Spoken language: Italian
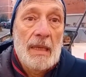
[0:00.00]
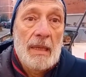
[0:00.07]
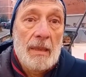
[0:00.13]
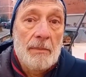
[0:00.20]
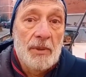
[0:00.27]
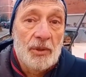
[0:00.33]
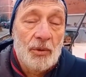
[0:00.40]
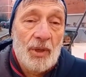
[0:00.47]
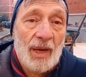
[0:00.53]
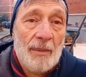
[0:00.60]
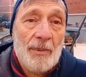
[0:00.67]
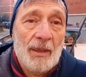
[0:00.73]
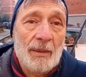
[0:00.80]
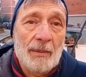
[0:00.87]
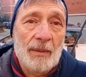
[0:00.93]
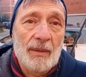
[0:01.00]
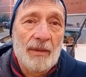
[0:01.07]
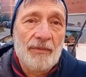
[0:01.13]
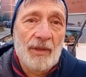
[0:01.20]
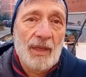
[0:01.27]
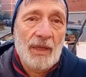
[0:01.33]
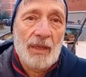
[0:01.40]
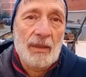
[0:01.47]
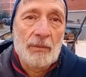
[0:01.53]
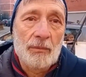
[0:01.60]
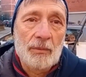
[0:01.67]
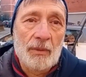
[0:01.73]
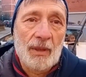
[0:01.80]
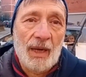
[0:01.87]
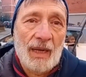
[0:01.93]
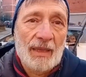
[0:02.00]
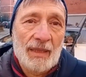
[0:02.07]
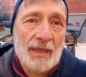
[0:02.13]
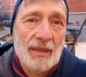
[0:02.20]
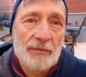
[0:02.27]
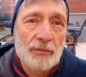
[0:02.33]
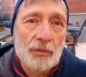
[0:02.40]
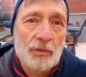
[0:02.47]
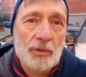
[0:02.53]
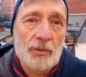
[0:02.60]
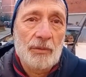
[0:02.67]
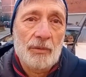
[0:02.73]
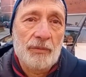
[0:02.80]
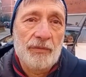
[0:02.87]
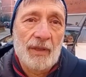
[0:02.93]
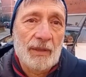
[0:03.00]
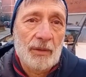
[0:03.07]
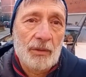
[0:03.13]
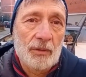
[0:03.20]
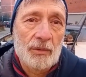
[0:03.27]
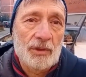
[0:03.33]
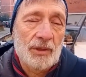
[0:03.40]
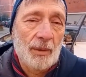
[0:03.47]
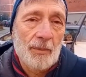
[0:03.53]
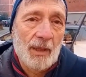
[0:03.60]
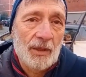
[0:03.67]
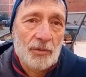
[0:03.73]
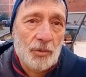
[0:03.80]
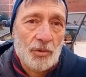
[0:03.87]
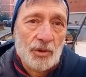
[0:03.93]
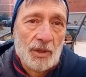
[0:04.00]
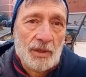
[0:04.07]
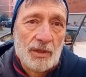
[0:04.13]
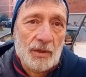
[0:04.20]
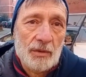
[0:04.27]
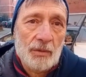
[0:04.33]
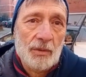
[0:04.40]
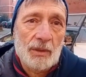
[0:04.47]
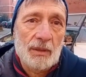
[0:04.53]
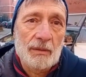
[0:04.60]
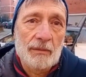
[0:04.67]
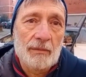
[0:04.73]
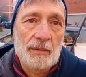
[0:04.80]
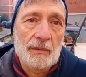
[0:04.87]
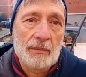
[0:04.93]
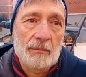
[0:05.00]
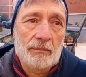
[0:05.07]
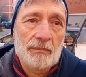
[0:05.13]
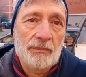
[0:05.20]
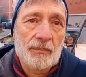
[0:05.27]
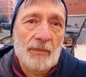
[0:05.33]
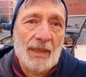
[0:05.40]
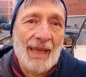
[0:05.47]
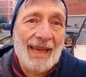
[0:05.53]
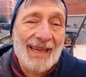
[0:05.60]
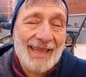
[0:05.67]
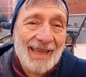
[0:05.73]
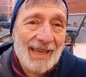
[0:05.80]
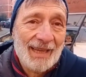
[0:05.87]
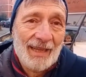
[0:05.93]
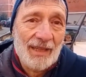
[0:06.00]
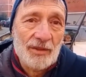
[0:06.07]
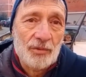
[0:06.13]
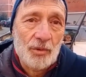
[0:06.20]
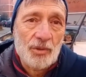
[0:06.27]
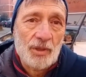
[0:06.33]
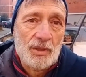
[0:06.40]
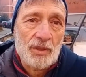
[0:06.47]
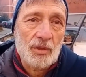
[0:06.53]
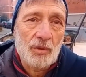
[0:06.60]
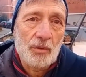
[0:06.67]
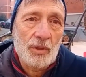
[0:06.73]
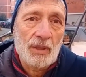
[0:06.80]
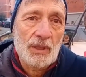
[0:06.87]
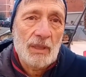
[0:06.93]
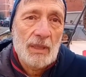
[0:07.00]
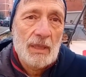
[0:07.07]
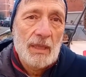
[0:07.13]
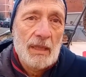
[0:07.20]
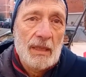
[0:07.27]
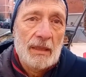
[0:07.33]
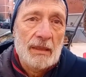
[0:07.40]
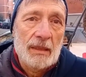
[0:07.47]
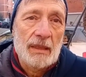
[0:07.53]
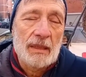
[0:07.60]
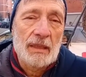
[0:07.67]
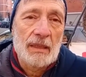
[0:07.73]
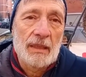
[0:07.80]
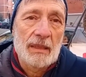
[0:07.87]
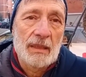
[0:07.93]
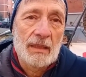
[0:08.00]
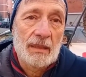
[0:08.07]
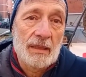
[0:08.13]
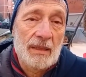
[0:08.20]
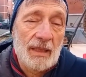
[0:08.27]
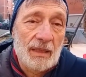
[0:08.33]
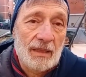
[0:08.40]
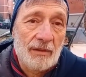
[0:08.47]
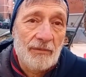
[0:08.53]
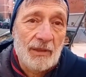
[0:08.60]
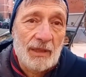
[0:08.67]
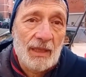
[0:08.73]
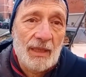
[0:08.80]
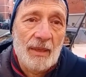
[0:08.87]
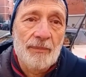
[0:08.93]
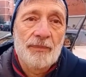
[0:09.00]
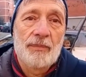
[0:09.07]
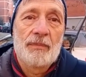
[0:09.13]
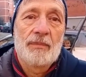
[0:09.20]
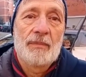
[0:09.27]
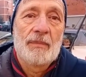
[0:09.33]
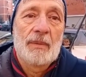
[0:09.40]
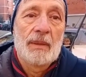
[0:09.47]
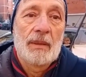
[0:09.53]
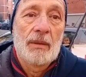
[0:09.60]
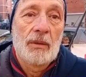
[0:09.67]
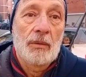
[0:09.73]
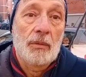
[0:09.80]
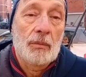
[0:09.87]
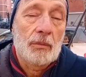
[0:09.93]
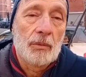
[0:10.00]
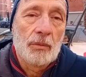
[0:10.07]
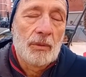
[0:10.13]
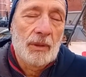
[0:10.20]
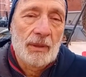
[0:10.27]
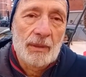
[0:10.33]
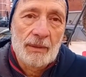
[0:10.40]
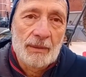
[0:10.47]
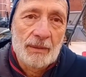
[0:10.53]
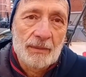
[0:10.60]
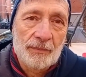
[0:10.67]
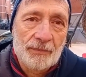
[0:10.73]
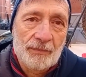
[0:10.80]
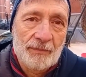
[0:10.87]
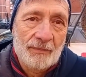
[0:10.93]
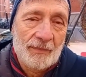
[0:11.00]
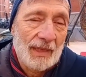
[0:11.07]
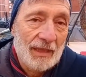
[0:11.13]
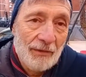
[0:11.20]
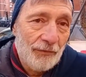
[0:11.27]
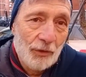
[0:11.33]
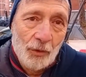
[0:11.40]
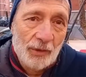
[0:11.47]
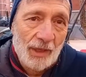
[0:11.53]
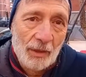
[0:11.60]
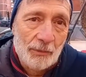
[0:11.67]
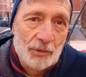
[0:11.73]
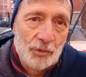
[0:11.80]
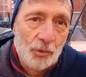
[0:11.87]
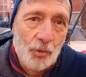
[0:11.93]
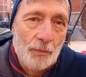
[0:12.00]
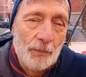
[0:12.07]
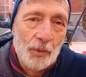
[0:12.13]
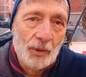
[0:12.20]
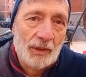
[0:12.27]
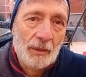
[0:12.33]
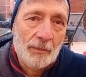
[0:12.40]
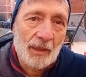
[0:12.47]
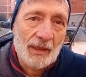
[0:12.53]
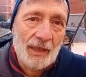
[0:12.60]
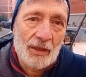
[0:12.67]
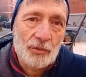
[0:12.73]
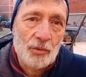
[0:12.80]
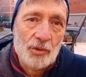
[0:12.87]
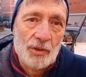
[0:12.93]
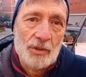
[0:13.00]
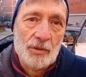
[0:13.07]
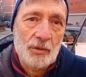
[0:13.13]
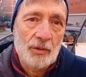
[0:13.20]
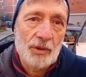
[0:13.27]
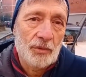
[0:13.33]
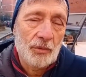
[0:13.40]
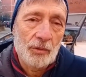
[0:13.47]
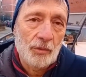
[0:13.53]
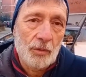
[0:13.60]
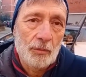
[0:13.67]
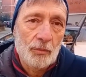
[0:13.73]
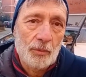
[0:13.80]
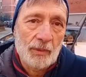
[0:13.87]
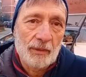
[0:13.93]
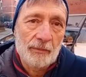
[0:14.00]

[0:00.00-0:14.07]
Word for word: Bisognerebbe avere un grande lavoro fatto insieme alle associazioni, caricare le associazioni di, di attività con eh, le difficoltà che questo comporta perché le associazioni sono comunque